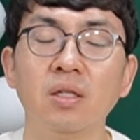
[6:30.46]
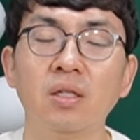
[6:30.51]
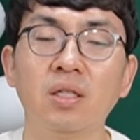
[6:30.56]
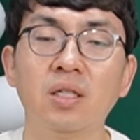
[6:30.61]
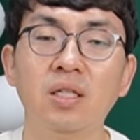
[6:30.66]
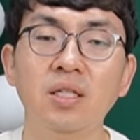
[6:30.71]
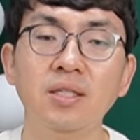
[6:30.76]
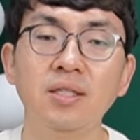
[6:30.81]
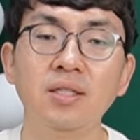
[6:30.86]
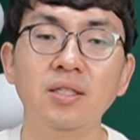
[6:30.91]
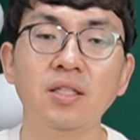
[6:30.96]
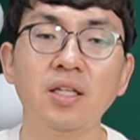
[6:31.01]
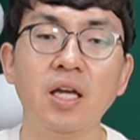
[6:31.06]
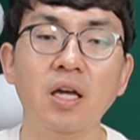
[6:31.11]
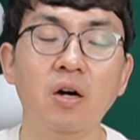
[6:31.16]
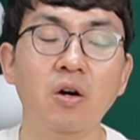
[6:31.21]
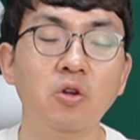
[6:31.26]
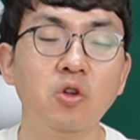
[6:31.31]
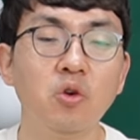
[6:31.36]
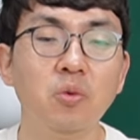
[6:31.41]

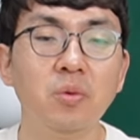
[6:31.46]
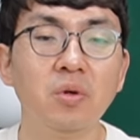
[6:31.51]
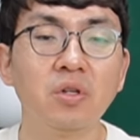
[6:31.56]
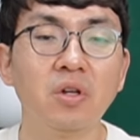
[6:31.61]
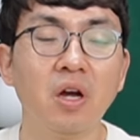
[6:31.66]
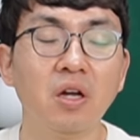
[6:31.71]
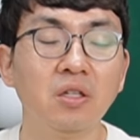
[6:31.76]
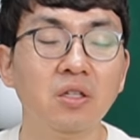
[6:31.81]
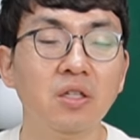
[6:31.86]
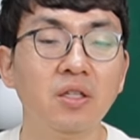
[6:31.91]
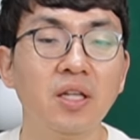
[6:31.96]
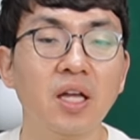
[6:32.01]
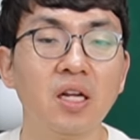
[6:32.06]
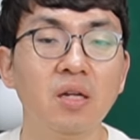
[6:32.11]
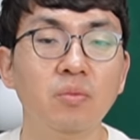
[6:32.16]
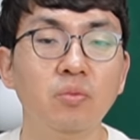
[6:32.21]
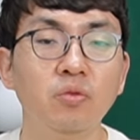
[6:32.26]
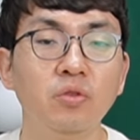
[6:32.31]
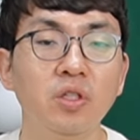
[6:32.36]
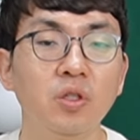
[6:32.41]
글쓰기에 어려움을
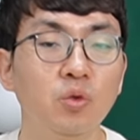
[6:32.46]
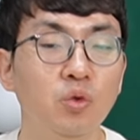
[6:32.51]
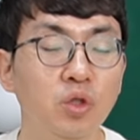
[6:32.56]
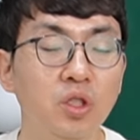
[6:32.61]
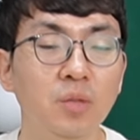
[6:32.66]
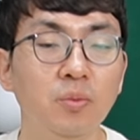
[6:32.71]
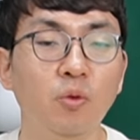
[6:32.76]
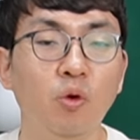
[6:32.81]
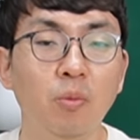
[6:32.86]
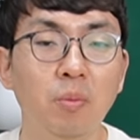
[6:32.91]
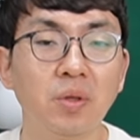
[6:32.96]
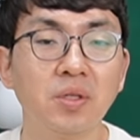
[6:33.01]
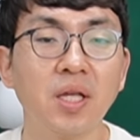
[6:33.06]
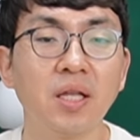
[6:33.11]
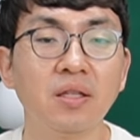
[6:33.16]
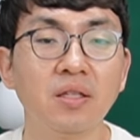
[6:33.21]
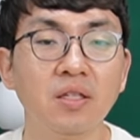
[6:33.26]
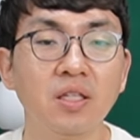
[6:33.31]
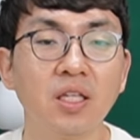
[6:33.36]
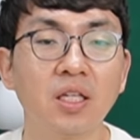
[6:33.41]
겪는다는 분이
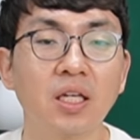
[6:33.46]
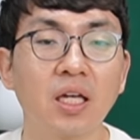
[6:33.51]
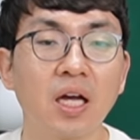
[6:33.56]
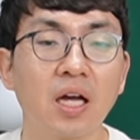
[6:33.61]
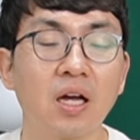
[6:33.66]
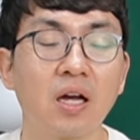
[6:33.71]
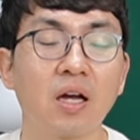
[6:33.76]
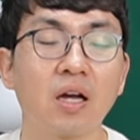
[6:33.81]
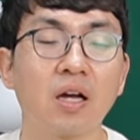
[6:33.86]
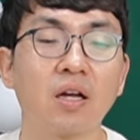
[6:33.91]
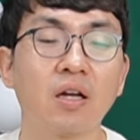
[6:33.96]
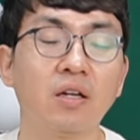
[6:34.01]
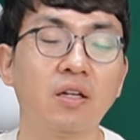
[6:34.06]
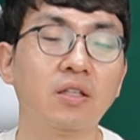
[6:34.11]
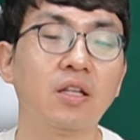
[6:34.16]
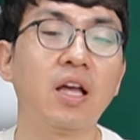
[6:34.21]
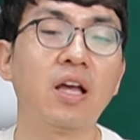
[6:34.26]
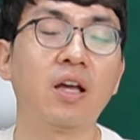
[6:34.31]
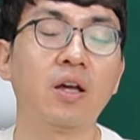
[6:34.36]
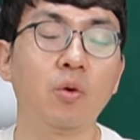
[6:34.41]

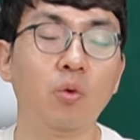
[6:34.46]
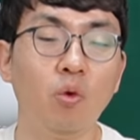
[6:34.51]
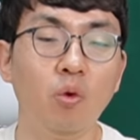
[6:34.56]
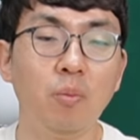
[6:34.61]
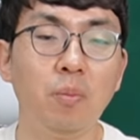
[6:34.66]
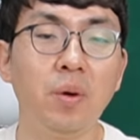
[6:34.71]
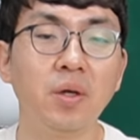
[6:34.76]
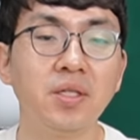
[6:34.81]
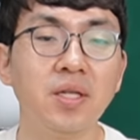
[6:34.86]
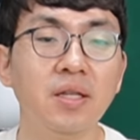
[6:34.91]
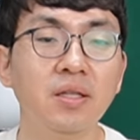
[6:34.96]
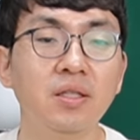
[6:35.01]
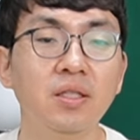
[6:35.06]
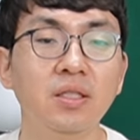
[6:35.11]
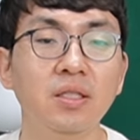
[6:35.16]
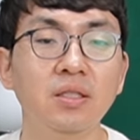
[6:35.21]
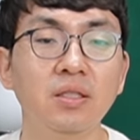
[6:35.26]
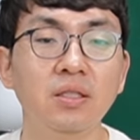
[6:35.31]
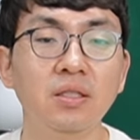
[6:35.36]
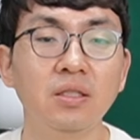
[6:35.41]
95%니까 네,
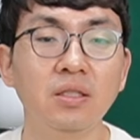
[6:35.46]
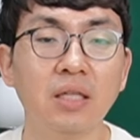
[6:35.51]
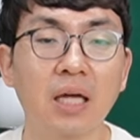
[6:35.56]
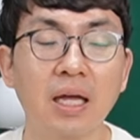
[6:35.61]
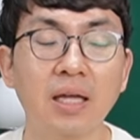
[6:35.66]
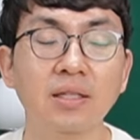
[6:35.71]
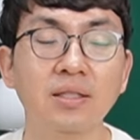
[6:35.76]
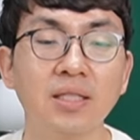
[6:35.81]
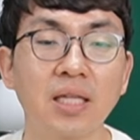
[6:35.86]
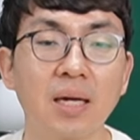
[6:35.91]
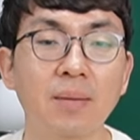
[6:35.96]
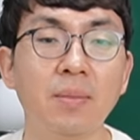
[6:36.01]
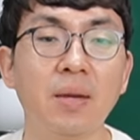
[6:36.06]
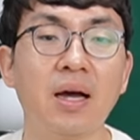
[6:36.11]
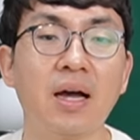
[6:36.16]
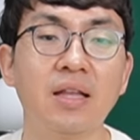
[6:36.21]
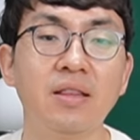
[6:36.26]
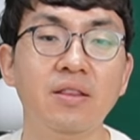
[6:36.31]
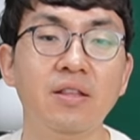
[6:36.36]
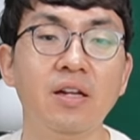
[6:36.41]
5%가
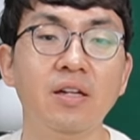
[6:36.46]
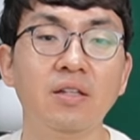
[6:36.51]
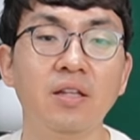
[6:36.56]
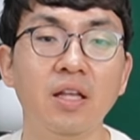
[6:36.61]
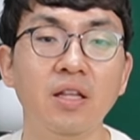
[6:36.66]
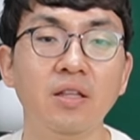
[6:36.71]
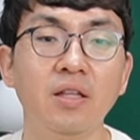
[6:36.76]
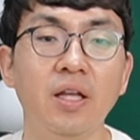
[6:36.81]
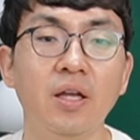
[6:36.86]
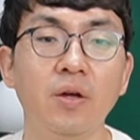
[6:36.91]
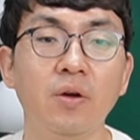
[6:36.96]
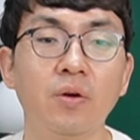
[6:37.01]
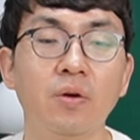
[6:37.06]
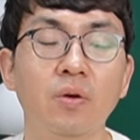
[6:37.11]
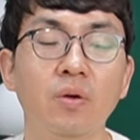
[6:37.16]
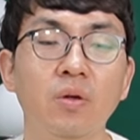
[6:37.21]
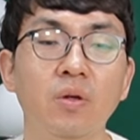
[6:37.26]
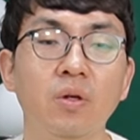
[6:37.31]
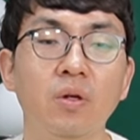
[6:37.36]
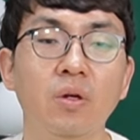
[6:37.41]
차마 안 될 텐데요.
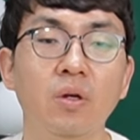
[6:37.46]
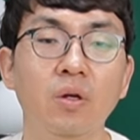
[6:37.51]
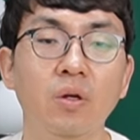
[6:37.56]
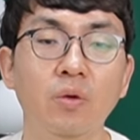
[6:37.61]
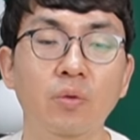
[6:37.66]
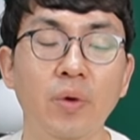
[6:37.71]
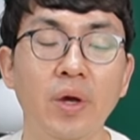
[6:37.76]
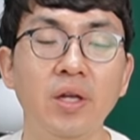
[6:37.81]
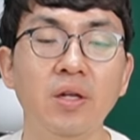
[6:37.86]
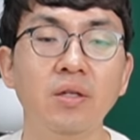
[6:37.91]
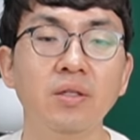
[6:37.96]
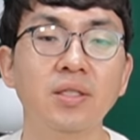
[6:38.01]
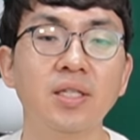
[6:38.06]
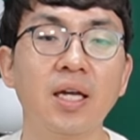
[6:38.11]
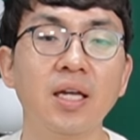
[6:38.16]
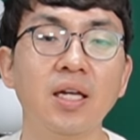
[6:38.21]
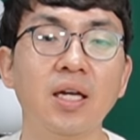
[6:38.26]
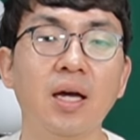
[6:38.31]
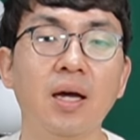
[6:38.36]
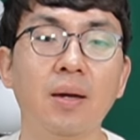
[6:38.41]
왜 이런
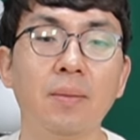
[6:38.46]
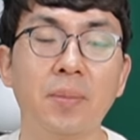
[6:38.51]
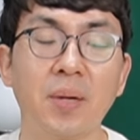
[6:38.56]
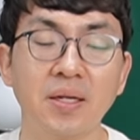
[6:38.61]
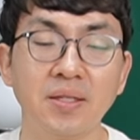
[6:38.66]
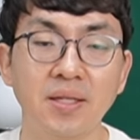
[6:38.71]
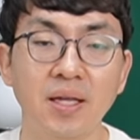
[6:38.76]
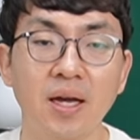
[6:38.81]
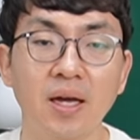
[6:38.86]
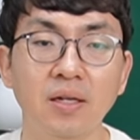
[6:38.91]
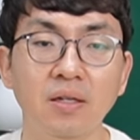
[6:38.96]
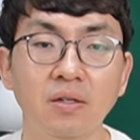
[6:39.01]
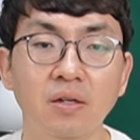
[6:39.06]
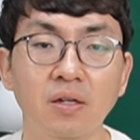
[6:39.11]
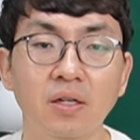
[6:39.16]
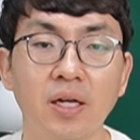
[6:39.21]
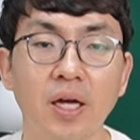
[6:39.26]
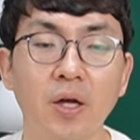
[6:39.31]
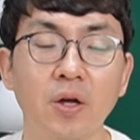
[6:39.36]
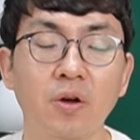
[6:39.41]
차이가 발생하는
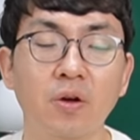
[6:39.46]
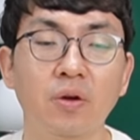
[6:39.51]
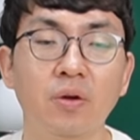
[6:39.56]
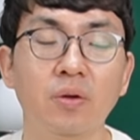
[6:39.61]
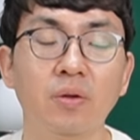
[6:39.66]
걸까요?